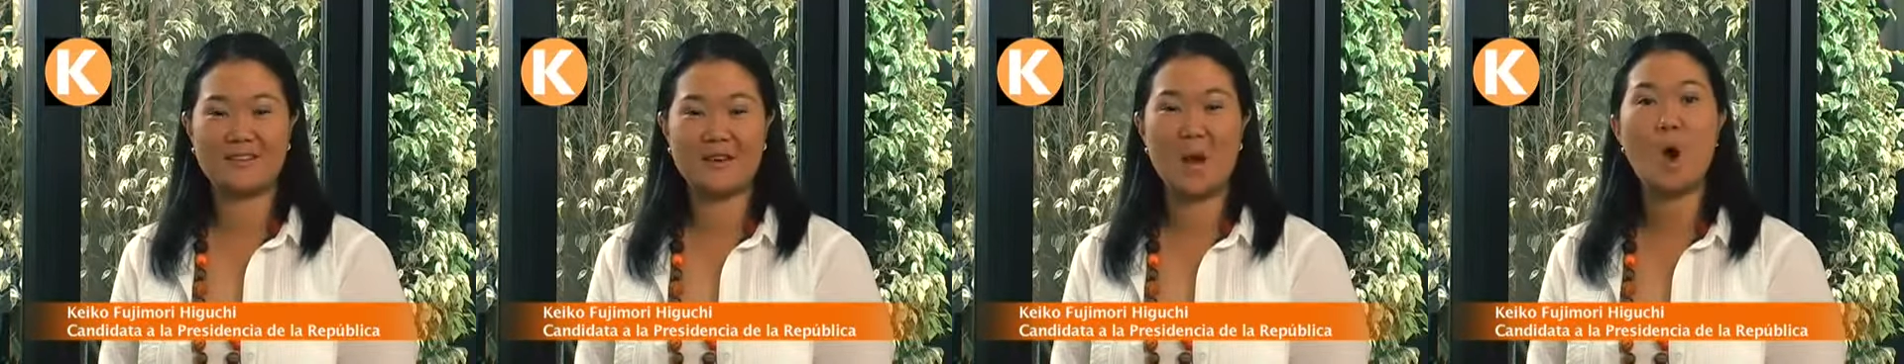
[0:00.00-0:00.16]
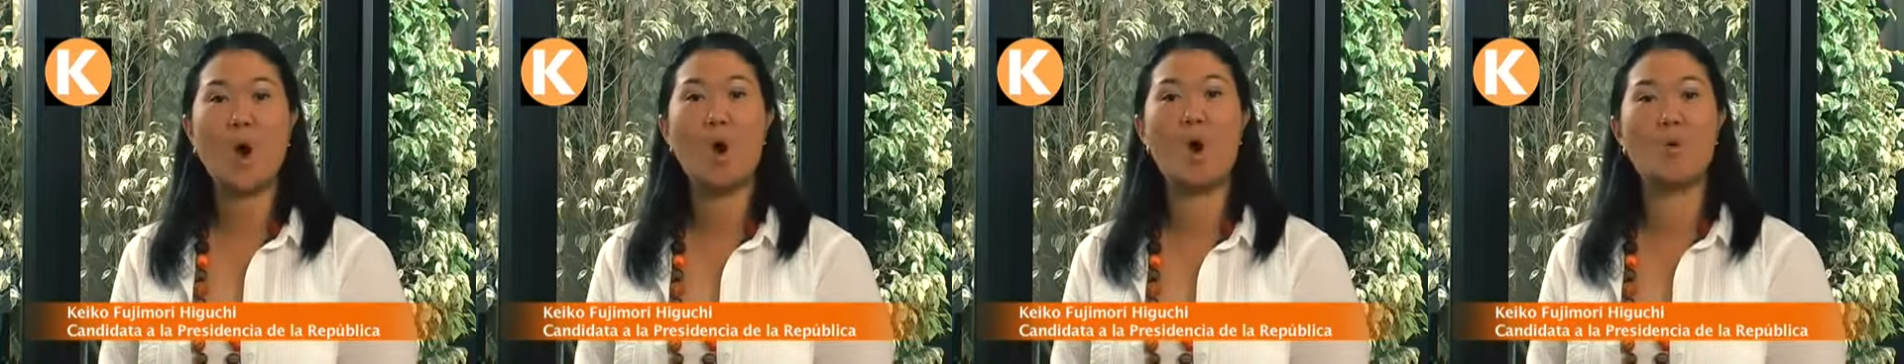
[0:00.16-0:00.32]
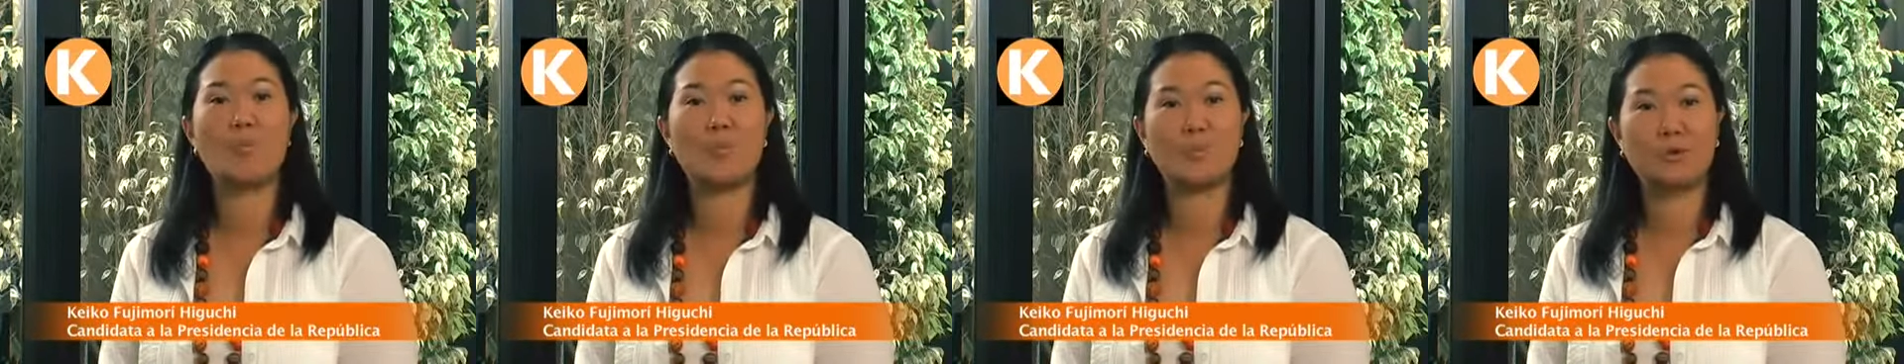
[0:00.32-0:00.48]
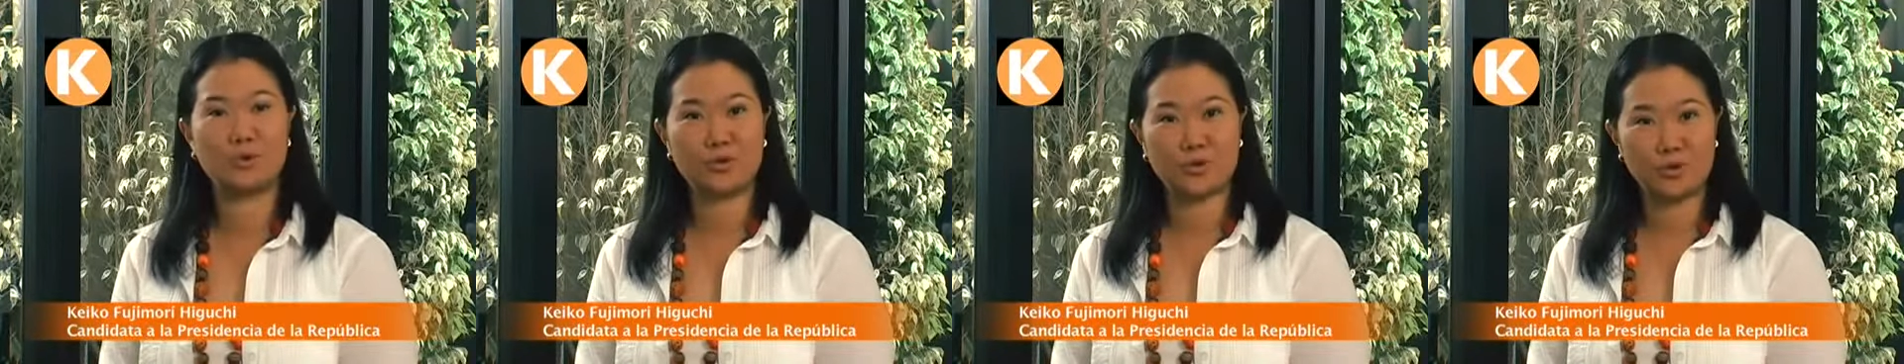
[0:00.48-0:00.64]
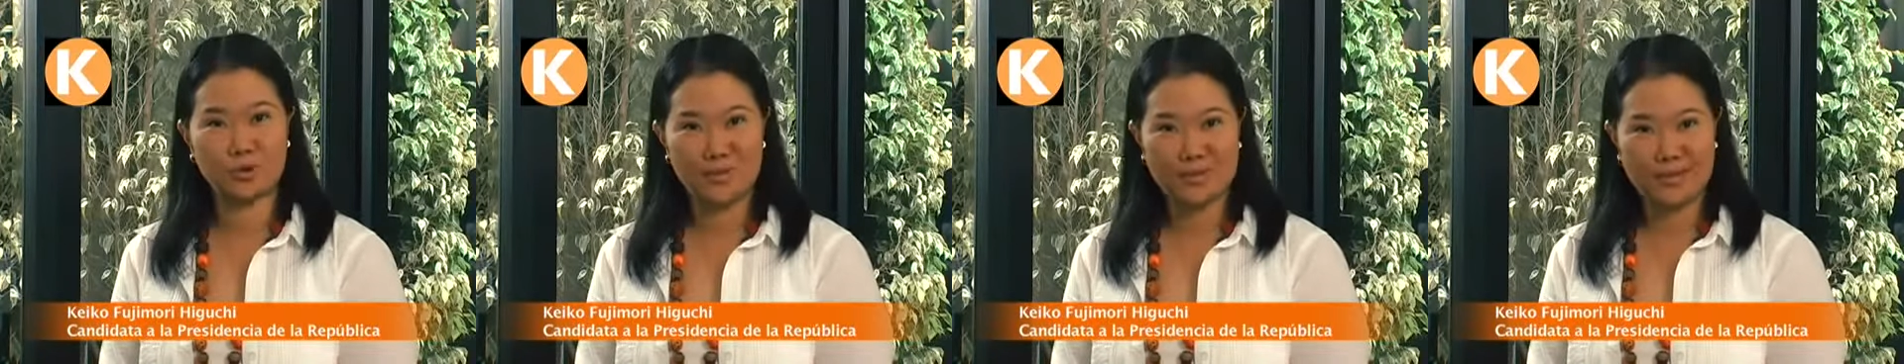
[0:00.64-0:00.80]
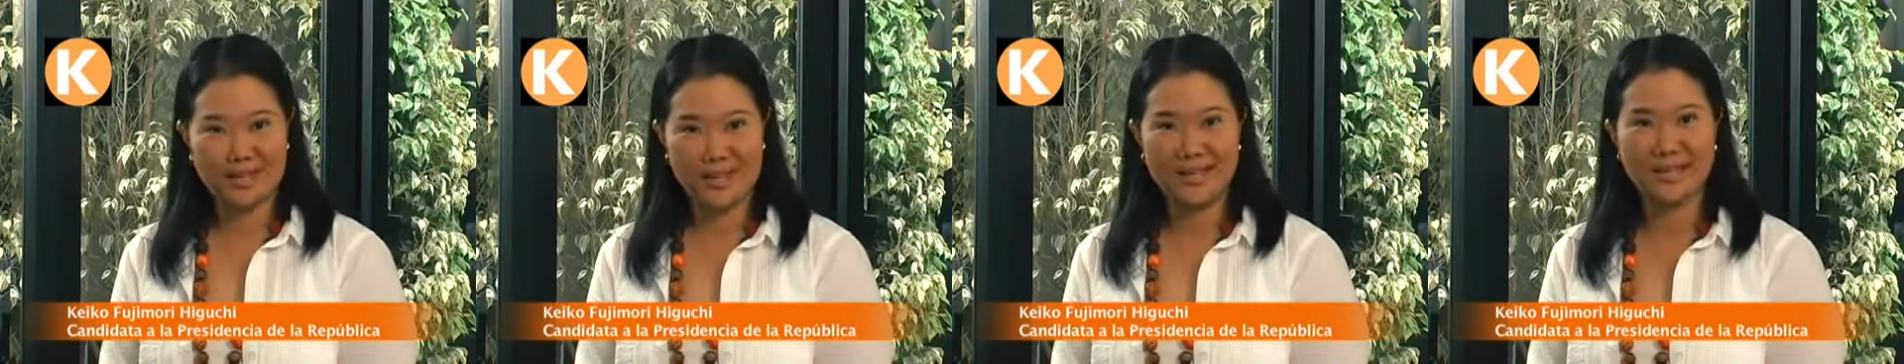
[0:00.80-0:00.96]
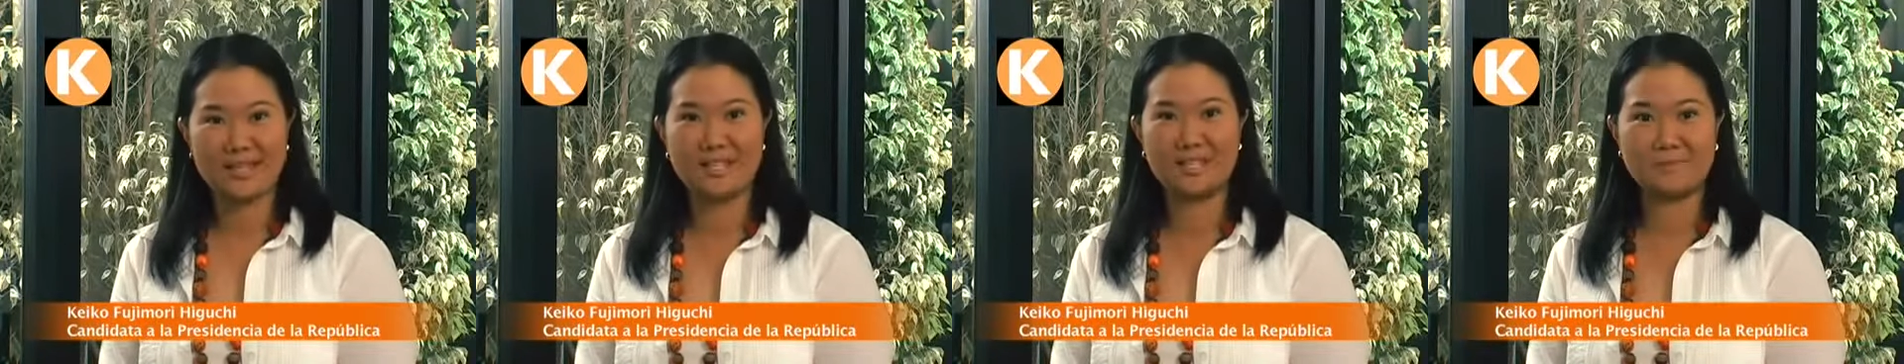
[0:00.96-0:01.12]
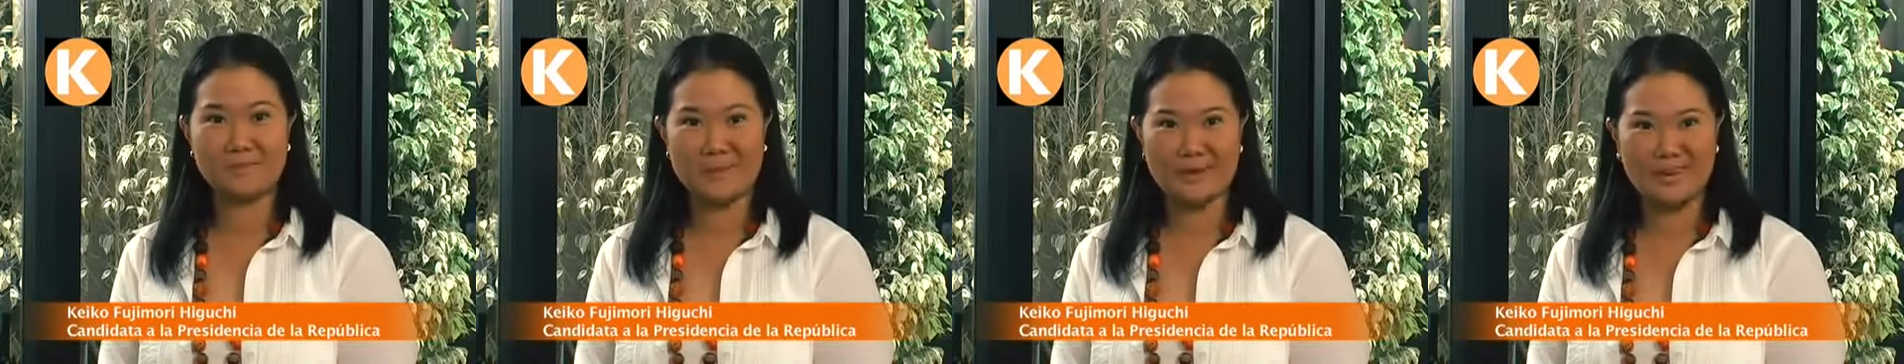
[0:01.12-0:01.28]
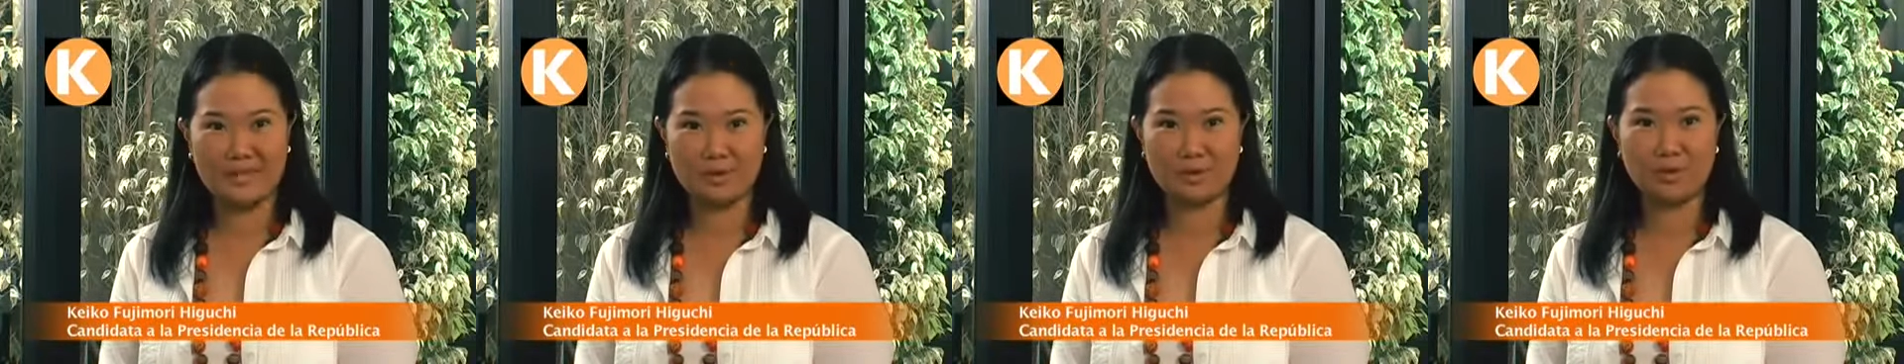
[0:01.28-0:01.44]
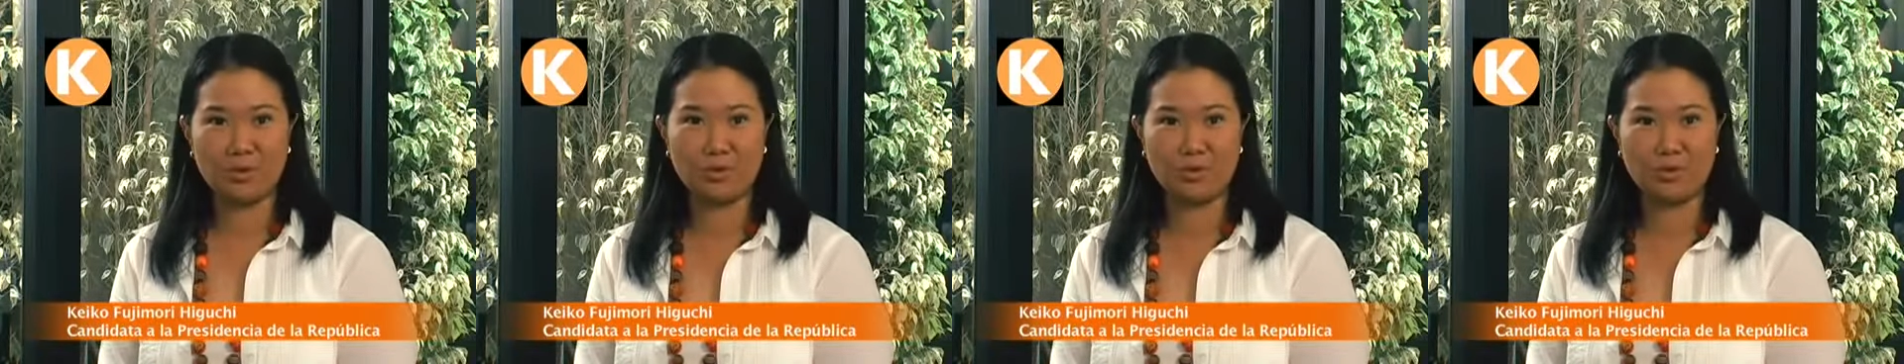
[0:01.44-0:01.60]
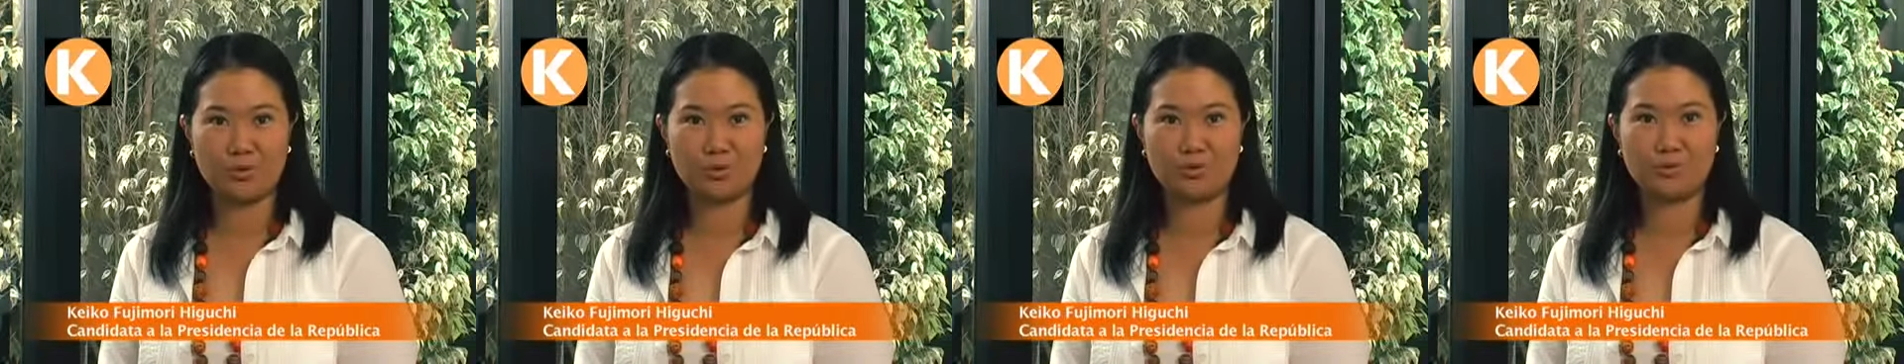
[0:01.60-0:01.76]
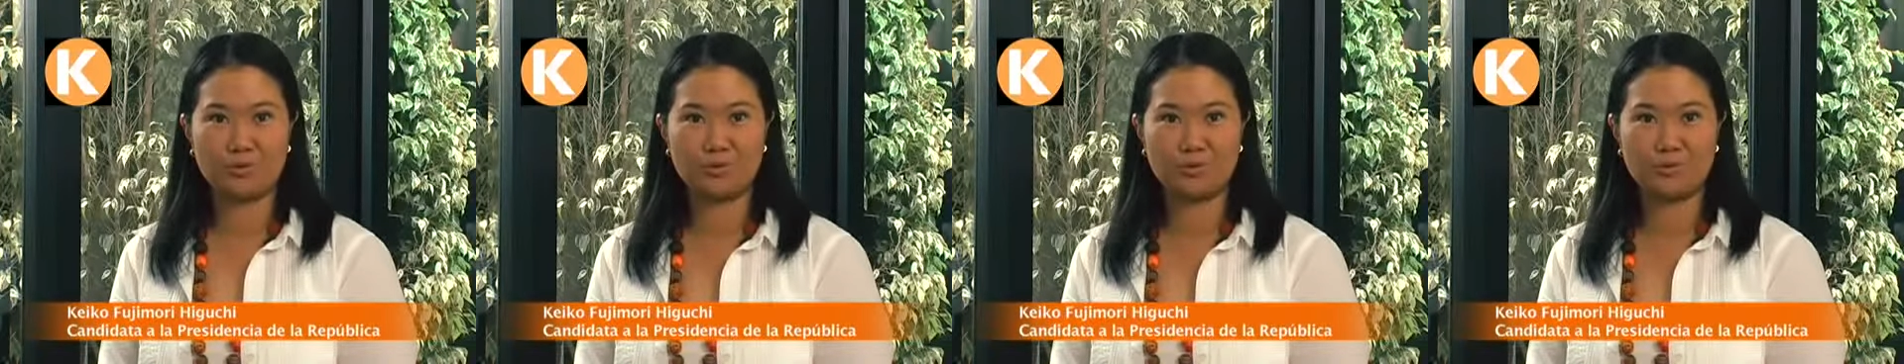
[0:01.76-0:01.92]
Oportunidades para
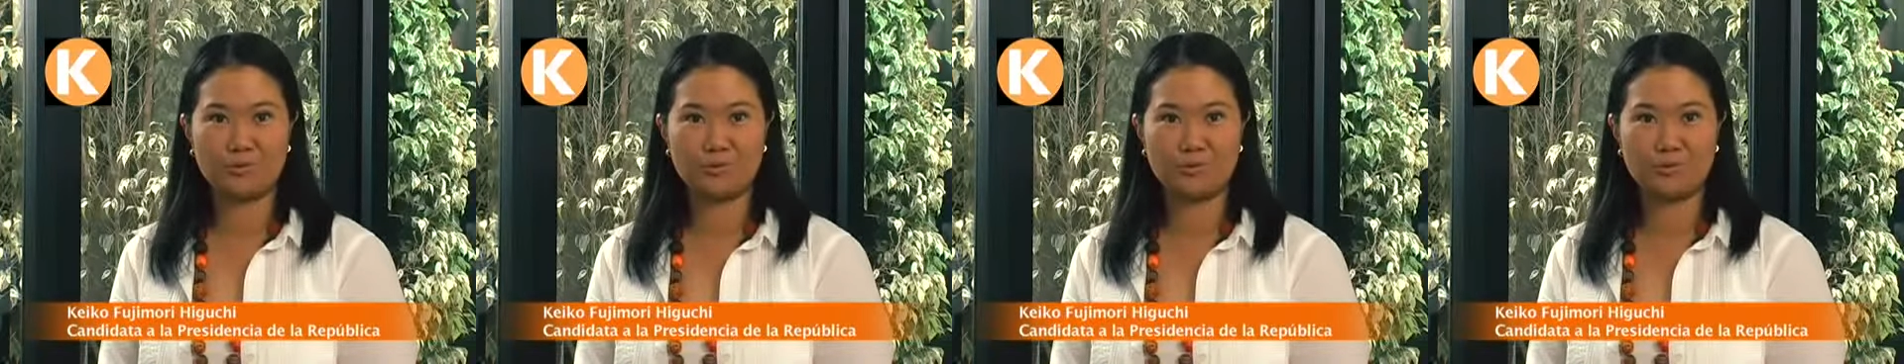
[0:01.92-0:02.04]
todos.